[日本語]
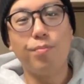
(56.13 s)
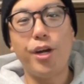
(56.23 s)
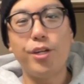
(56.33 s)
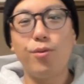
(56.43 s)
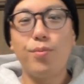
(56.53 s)

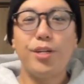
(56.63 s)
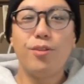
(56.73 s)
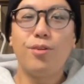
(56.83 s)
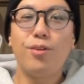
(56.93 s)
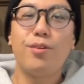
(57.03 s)
毎度毎
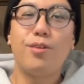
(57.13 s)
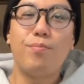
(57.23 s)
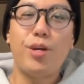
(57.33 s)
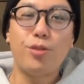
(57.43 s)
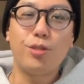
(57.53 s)
度、
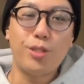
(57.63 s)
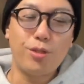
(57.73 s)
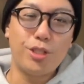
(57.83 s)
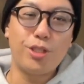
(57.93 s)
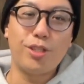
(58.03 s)
毎年毎
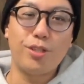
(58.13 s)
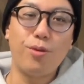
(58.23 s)
年